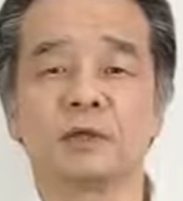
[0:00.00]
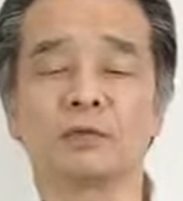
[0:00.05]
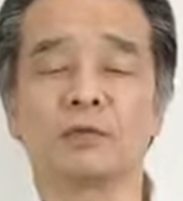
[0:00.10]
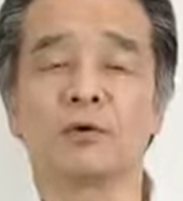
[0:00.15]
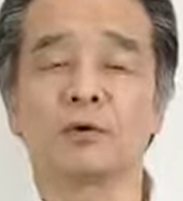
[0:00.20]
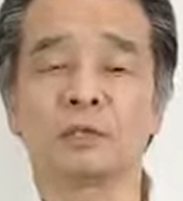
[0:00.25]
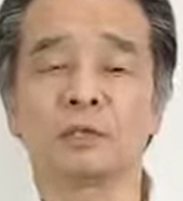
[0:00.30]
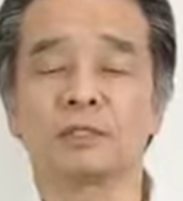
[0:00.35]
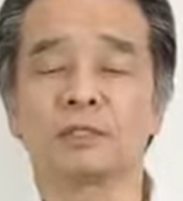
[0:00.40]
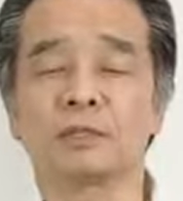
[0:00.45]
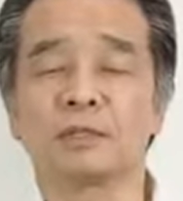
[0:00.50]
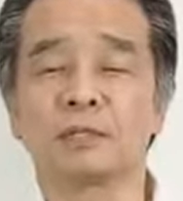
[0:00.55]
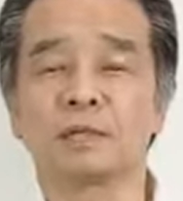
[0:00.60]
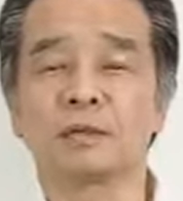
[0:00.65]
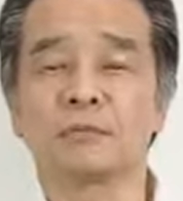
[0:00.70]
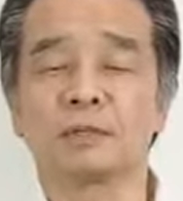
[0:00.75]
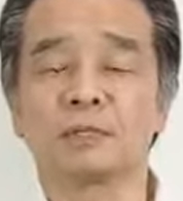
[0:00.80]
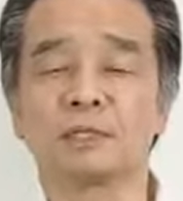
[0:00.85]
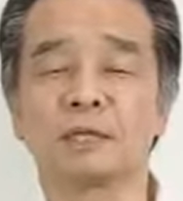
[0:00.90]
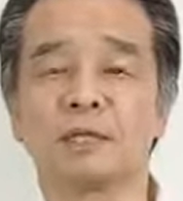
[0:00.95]
これはです
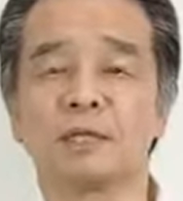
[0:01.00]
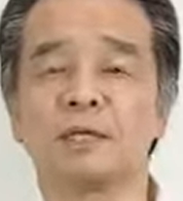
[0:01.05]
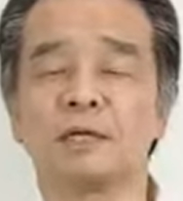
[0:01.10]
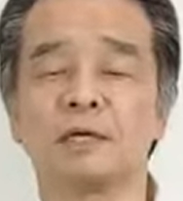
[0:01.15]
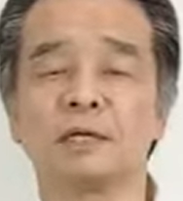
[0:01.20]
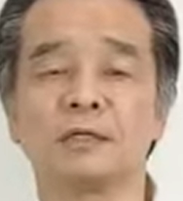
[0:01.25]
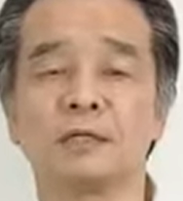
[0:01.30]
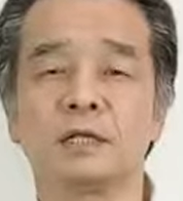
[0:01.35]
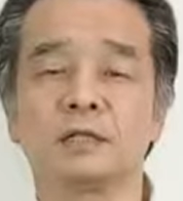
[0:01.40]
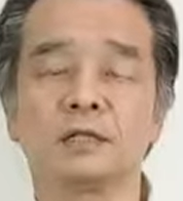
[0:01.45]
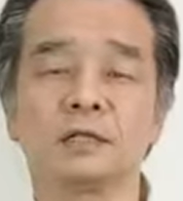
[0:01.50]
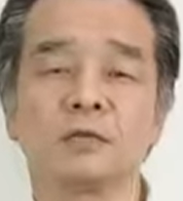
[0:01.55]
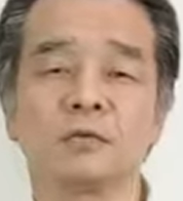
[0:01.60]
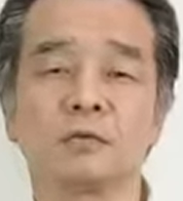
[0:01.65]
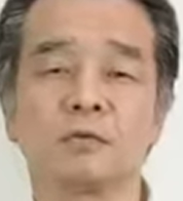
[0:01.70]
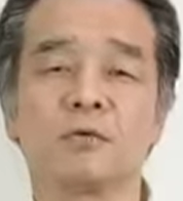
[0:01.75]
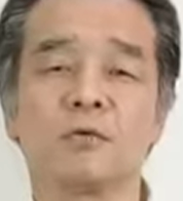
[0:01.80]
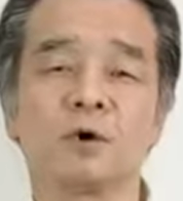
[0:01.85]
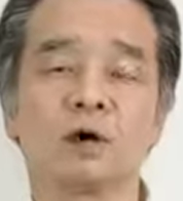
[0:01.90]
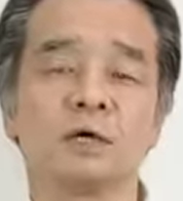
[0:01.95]
ね、まあ、1200年代の
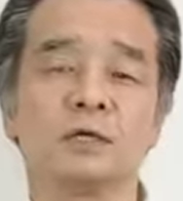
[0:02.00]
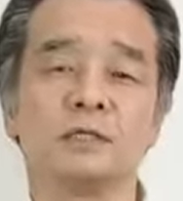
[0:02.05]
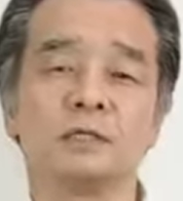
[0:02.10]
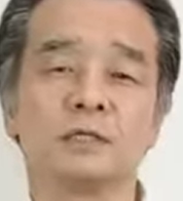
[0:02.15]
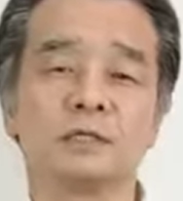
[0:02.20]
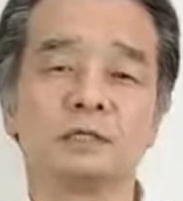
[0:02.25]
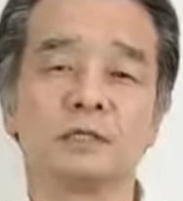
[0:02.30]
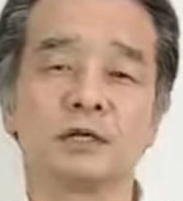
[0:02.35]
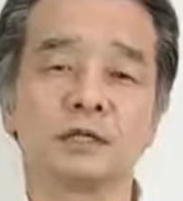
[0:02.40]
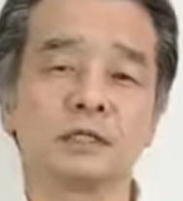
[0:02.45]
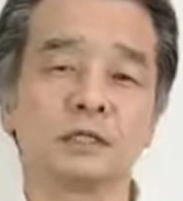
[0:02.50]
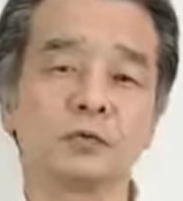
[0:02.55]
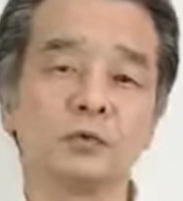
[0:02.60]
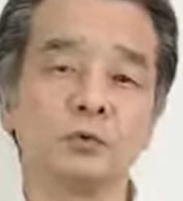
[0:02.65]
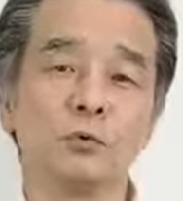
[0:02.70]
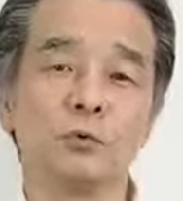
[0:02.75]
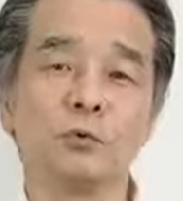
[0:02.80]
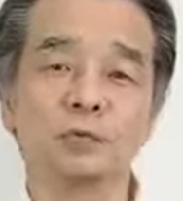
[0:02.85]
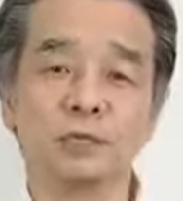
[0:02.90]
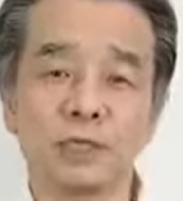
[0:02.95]
後半に作られた
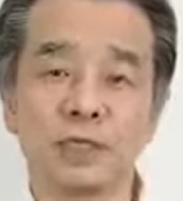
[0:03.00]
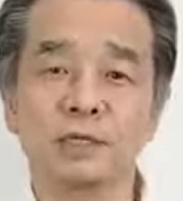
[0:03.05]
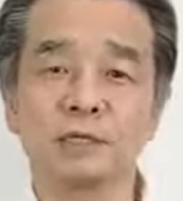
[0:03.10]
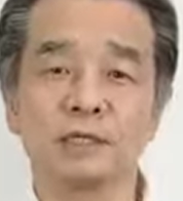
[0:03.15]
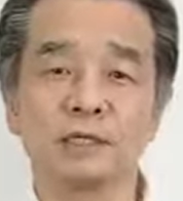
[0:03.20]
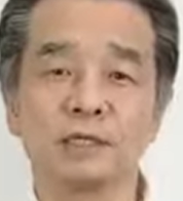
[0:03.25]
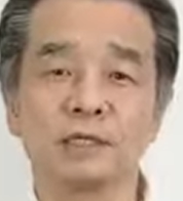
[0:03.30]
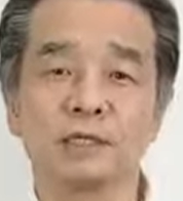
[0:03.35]
要塞